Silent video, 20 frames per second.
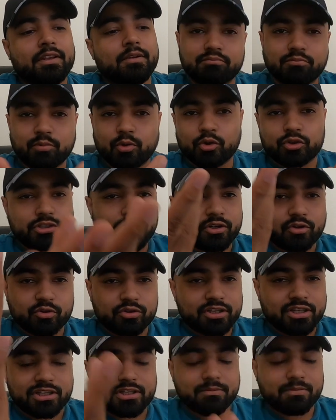बहुत सारे लोग
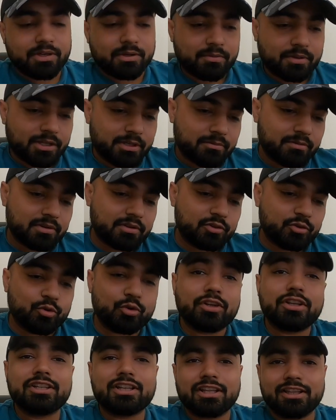जानते हैं मेरे बारे में जो
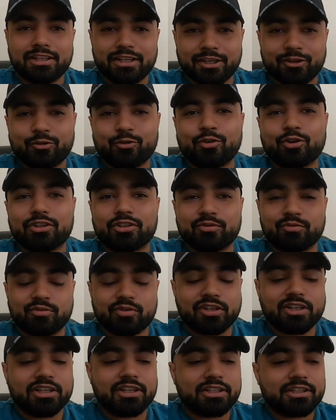नहीं जानते इंट्रोडक्शन
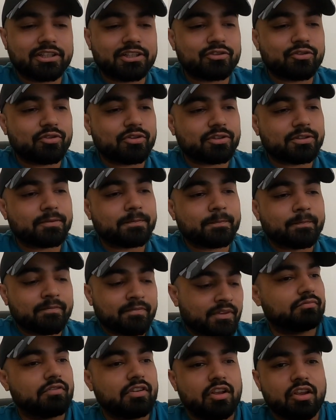उनके लिए था एक छोटा
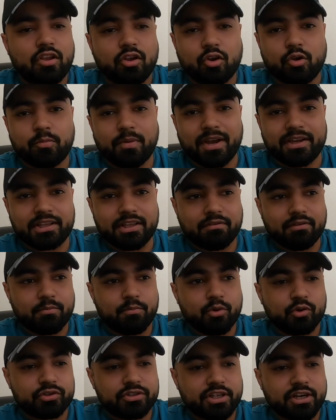सा और भाई साहब
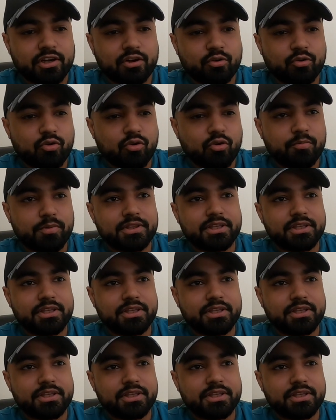बहुत सारे लोगों को